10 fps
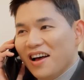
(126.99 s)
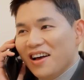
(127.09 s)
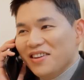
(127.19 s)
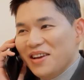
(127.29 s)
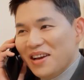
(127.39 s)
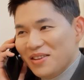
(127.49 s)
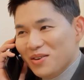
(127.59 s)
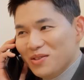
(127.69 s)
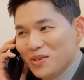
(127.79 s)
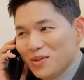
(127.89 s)
아, 네,
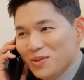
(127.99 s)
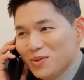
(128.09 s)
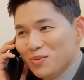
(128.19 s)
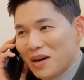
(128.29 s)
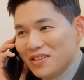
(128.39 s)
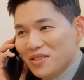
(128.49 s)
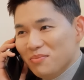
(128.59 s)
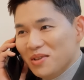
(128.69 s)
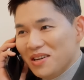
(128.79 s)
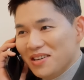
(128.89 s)
안녕하세요. 수고
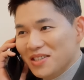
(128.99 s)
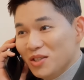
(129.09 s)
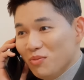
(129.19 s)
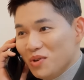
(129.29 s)
많으십니다. 시청